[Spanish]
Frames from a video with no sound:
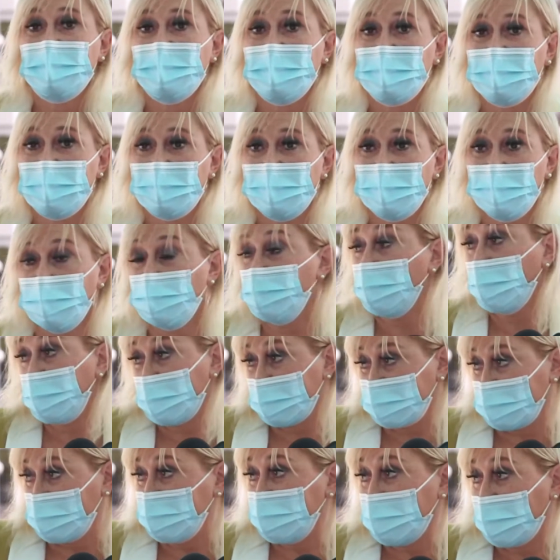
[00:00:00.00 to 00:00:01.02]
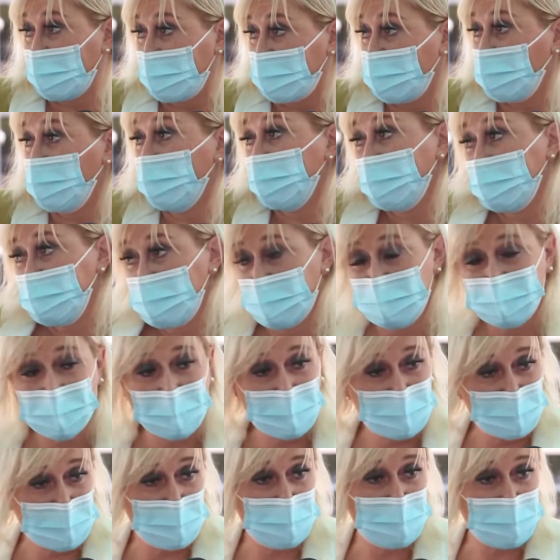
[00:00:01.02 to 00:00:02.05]
y como presenciales, ¿no? más
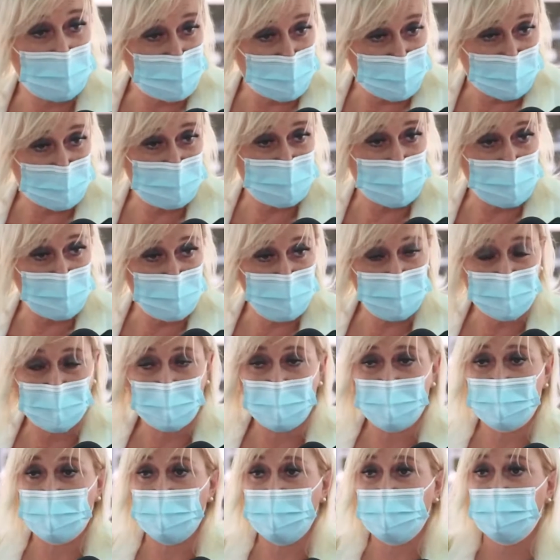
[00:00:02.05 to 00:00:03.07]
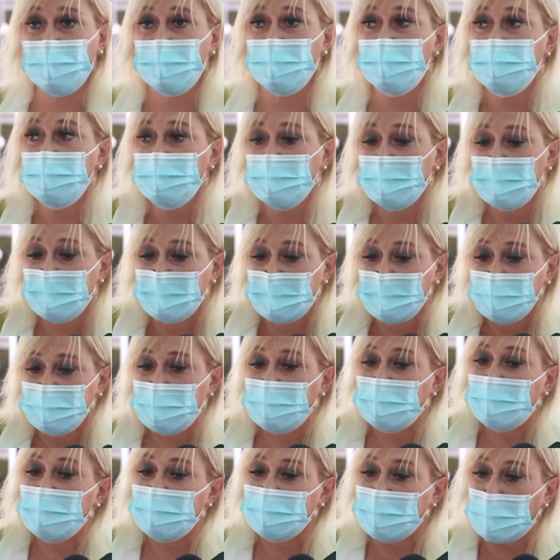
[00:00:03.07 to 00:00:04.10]
allá de lo que hacíamos telefónico,
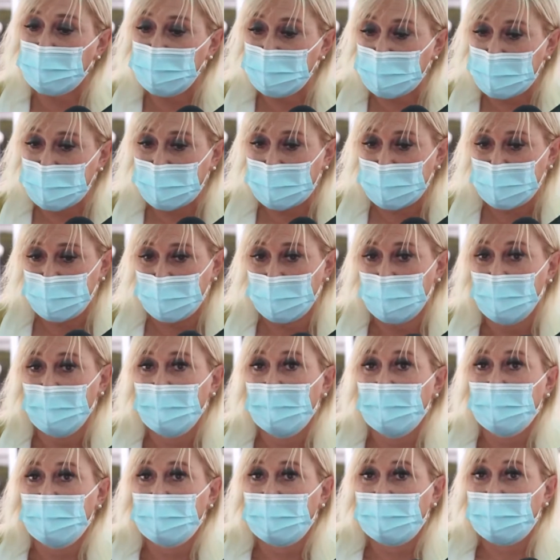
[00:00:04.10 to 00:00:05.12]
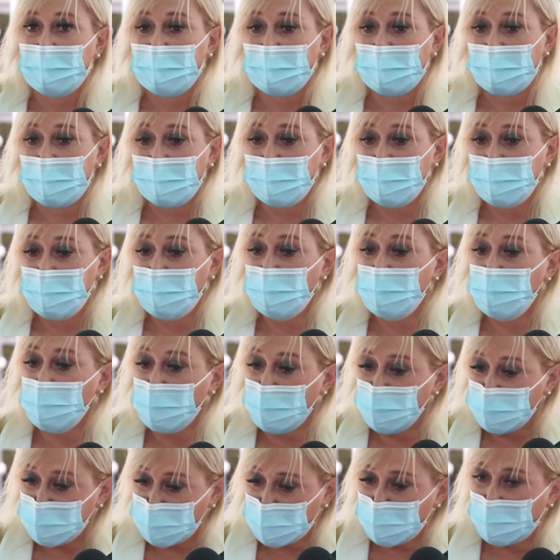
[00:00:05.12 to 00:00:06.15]
¿sí? y también eh,
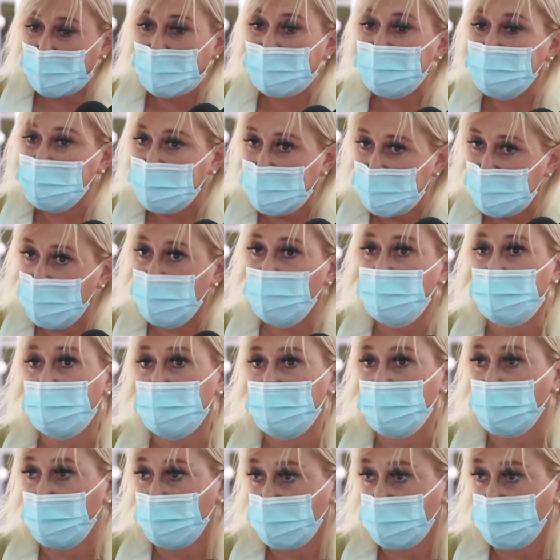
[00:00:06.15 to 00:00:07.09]
controlar, seguir con el